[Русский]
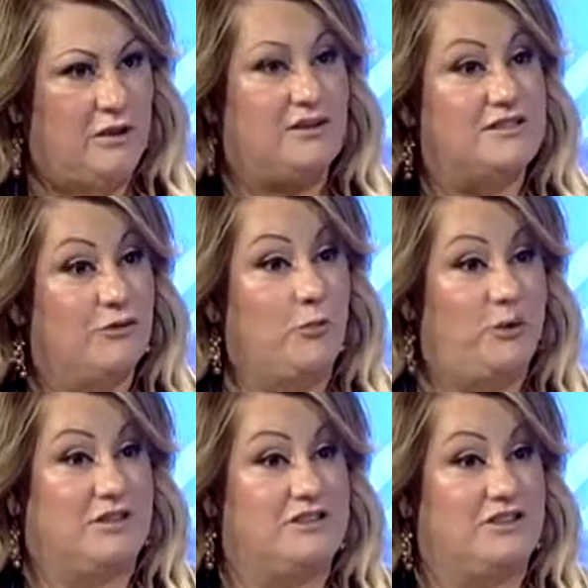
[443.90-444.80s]
имело свое
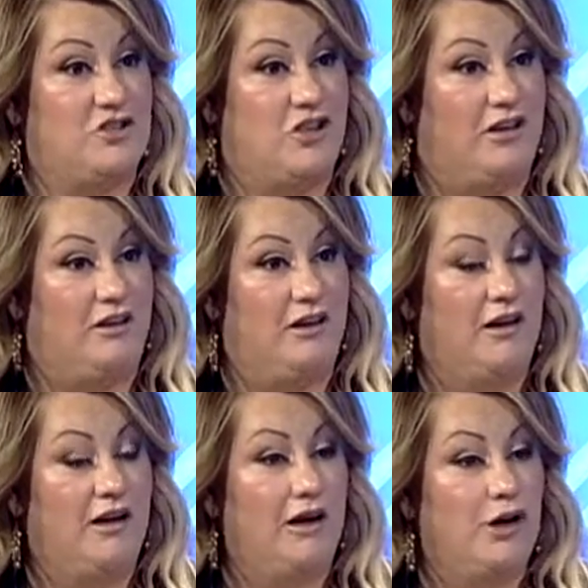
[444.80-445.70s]
предназначение.
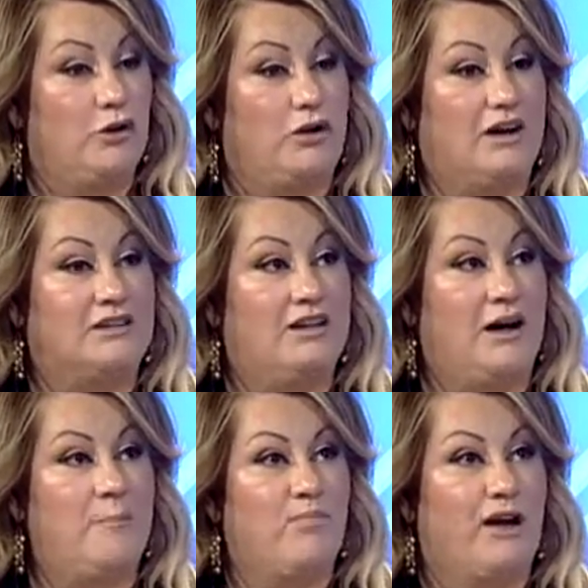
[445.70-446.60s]
Но
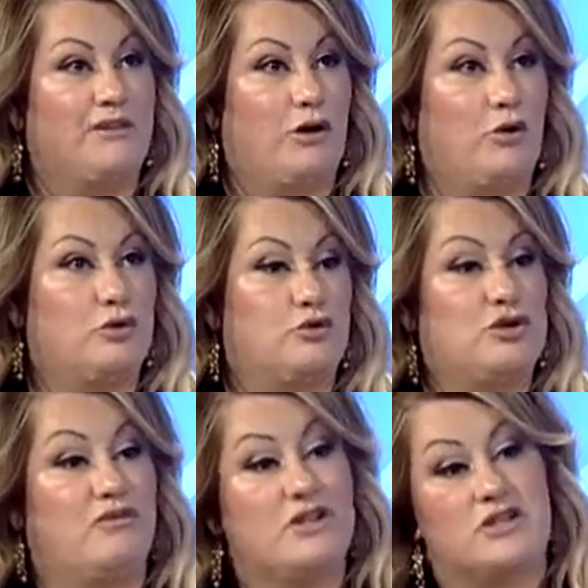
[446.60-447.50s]
когда народ
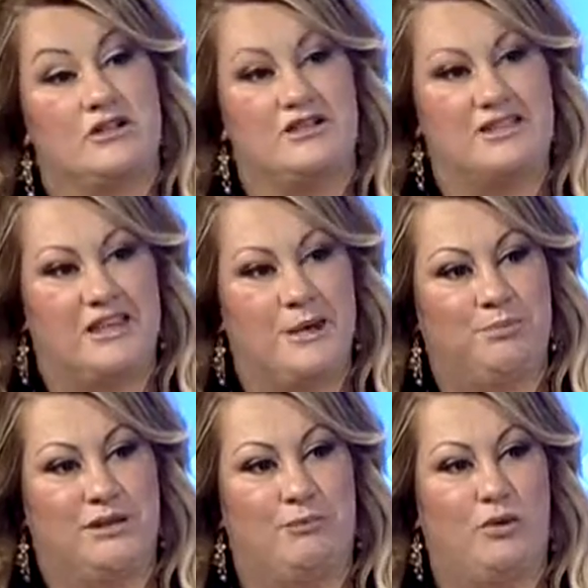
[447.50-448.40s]
уже вышел из
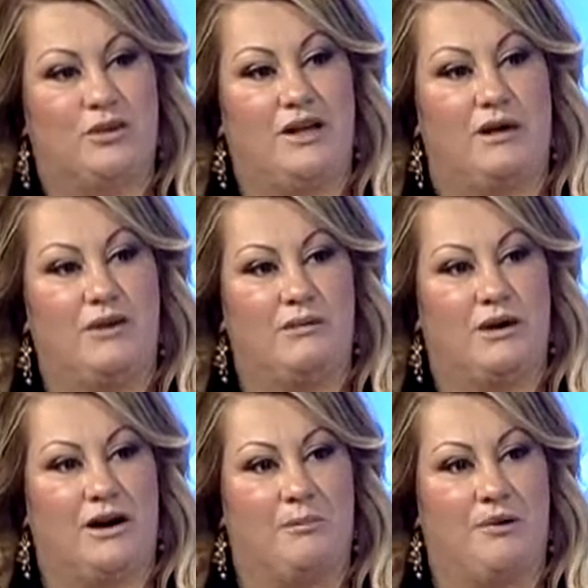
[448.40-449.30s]
Египта, Бог дал ему
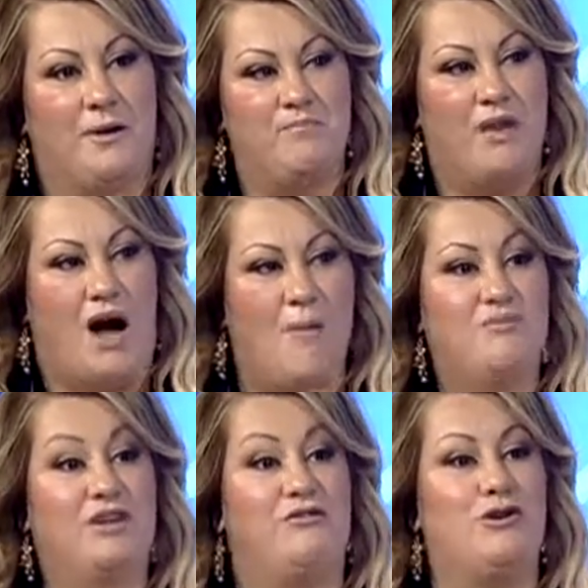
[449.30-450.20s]
как бы
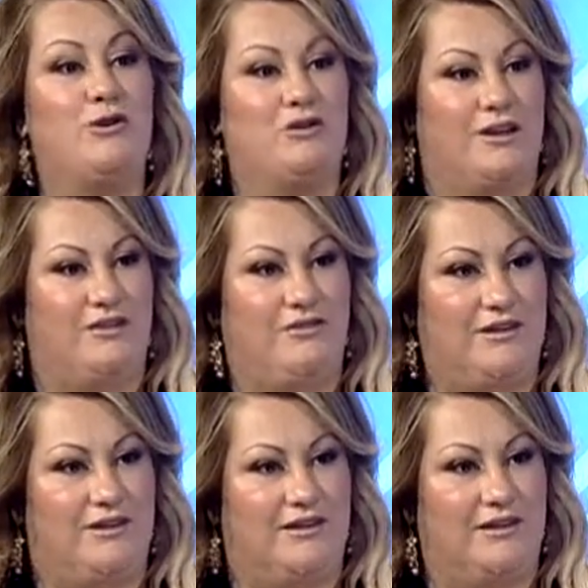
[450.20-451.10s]
обновленное
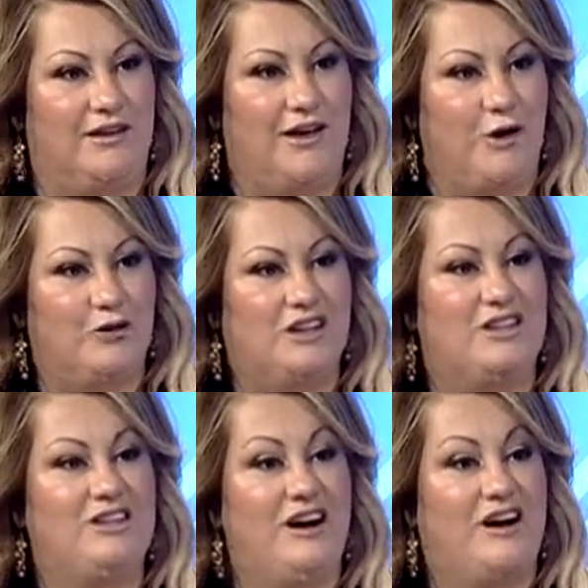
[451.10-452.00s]
видение. И он
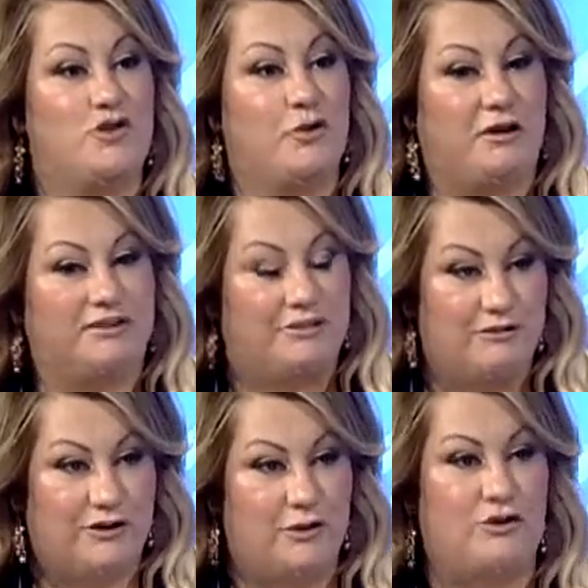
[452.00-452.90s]
говорит, я хочу, когда вы
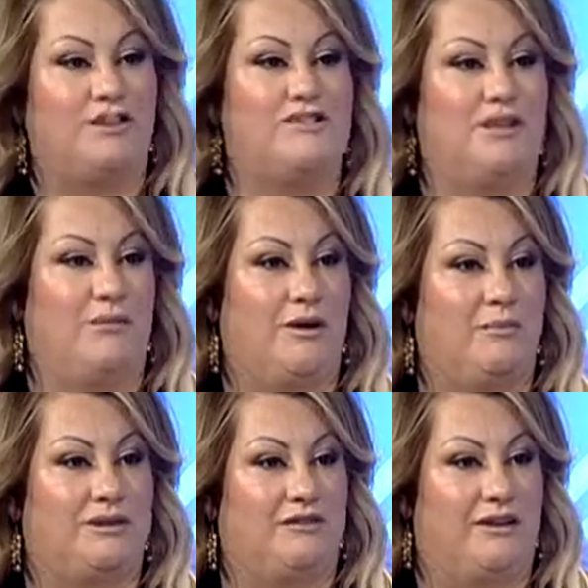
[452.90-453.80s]
войдете в землю
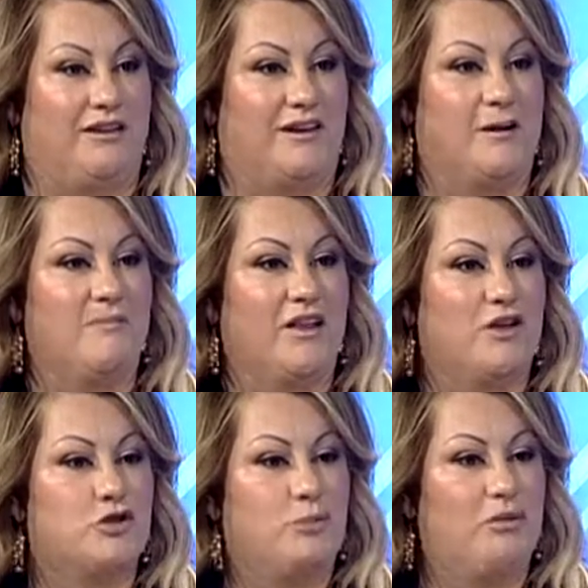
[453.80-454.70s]
обетования,
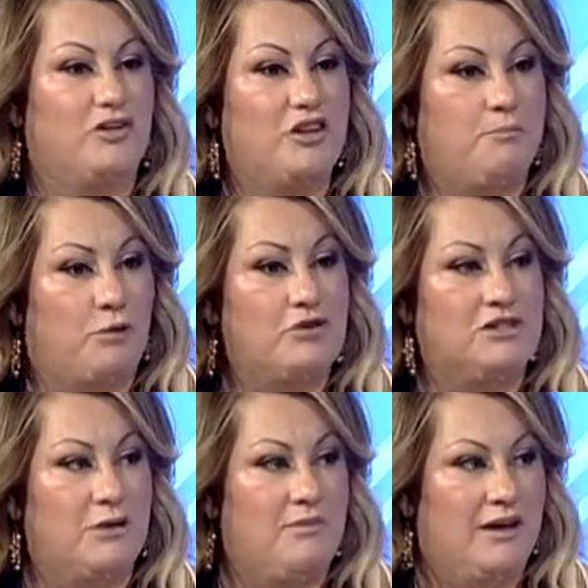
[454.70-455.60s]
чтобы вы не
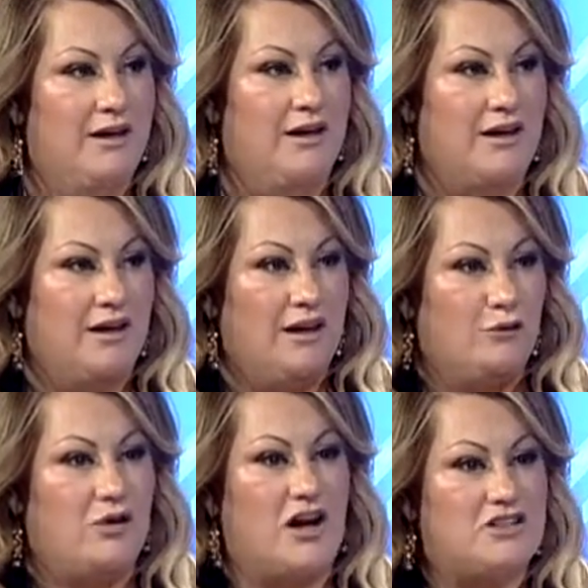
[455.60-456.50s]
просто имели,
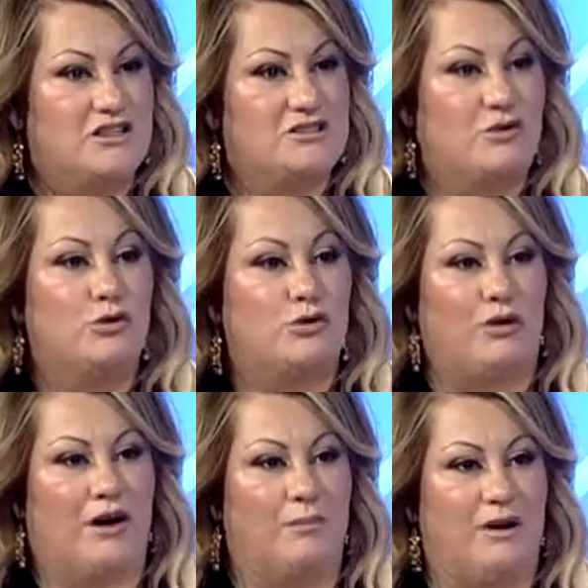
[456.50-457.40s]
ну, каждый свою
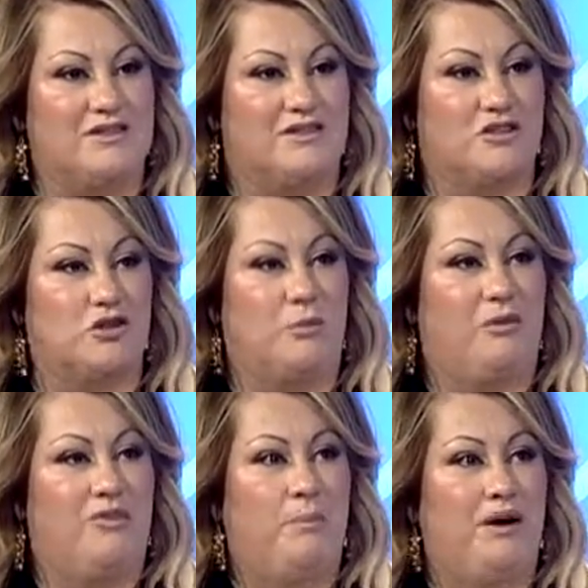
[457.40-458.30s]
только обязанность, сказано, чтобы
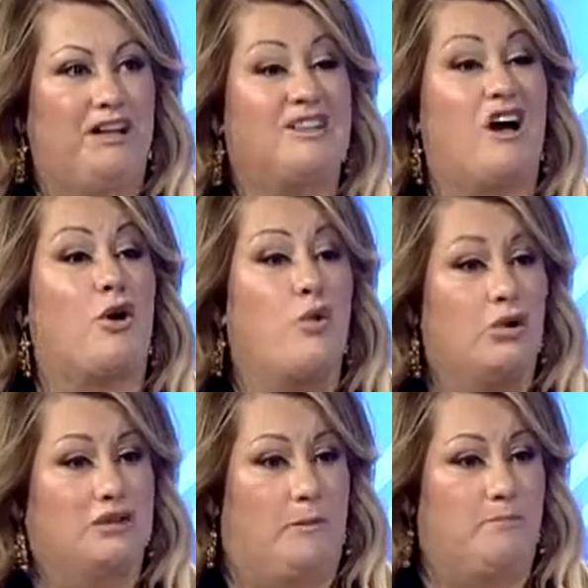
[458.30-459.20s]
вы были
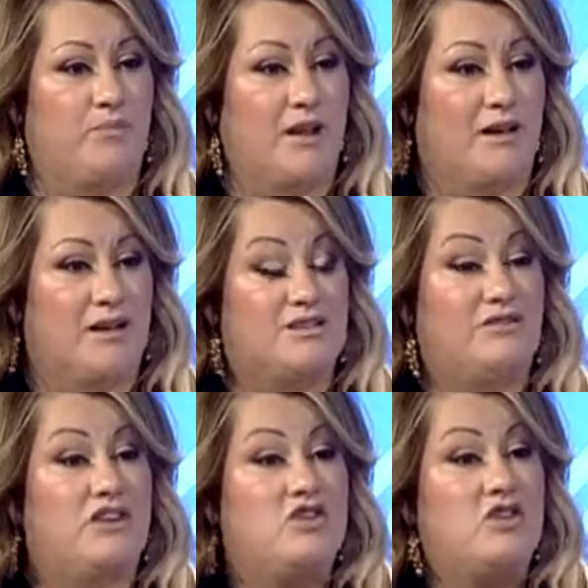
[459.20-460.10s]
народом
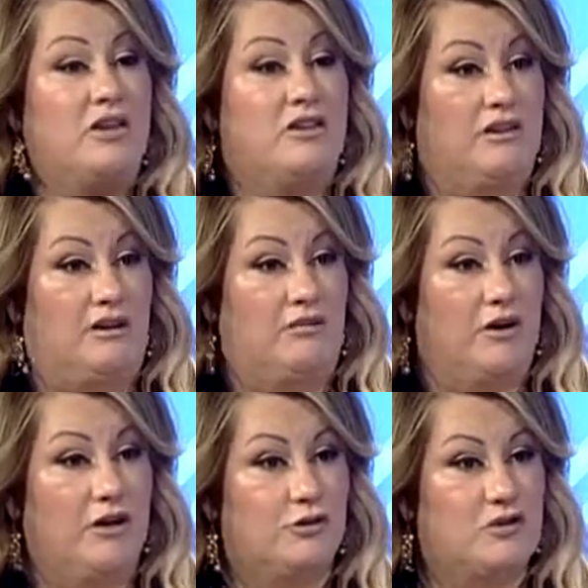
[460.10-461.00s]
священников.
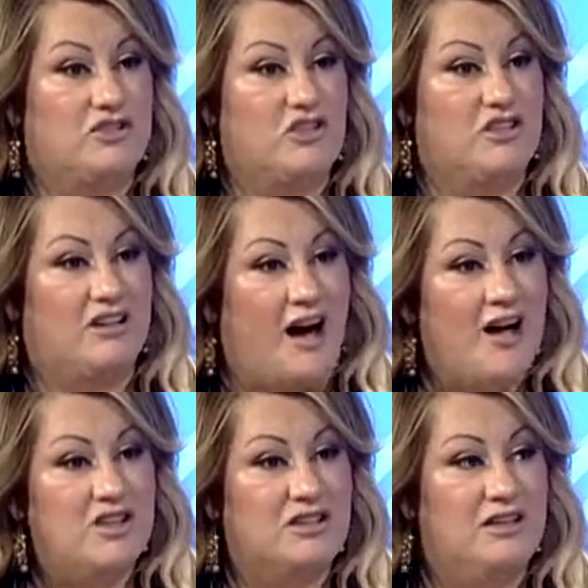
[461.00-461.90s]
То есть, значит,
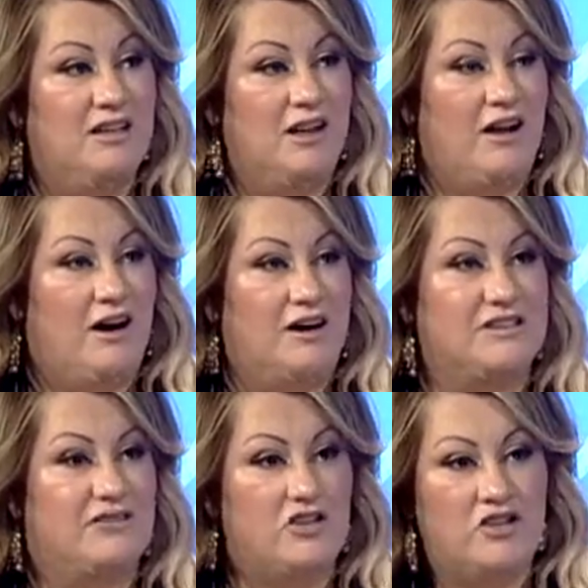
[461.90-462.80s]
каждый а,
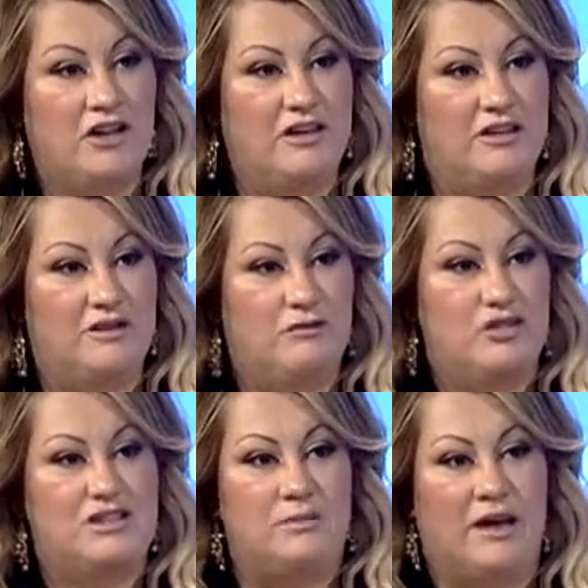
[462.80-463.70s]
священник, его
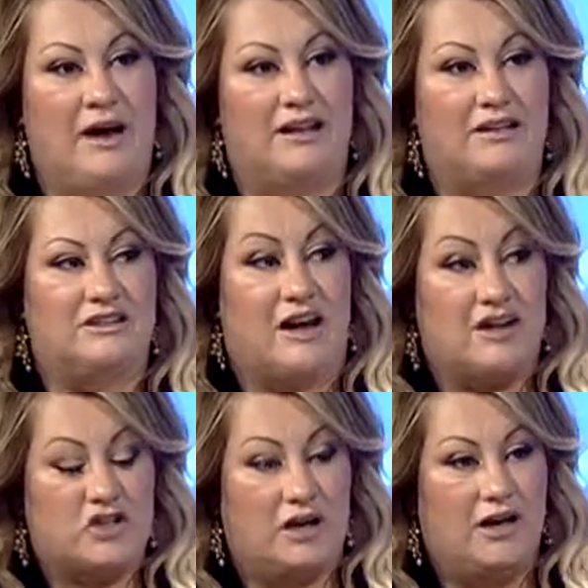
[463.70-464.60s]
семья, она
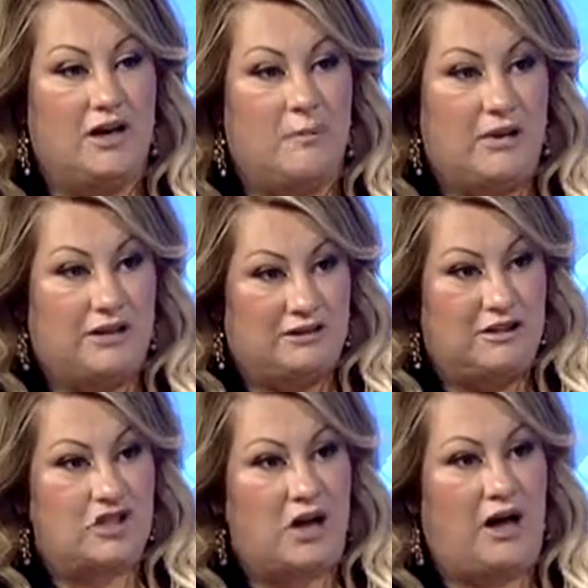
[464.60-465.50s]
также
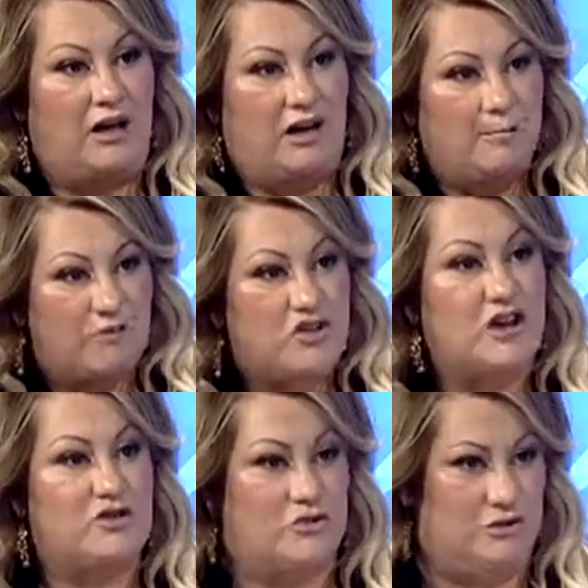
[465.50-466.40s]
принадлежала
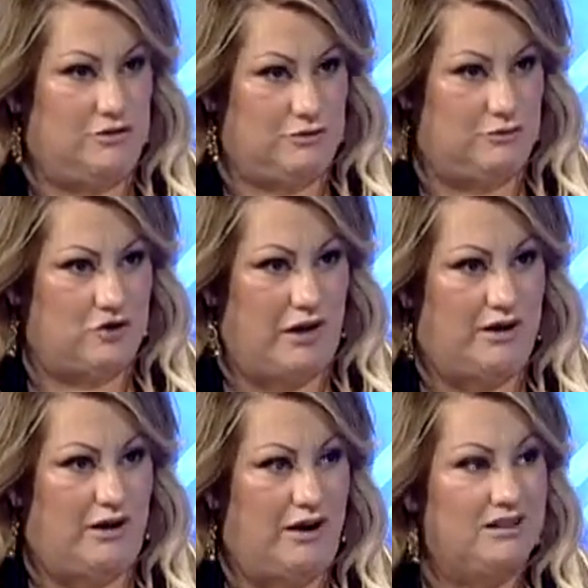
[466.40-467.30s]
частью его
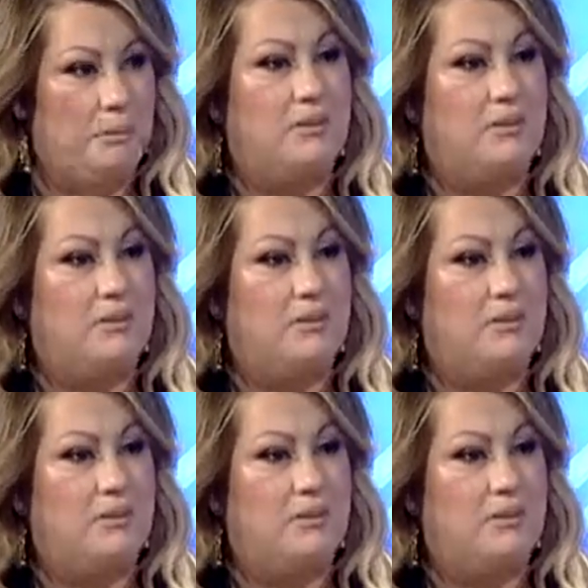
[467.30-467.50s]
служения. Она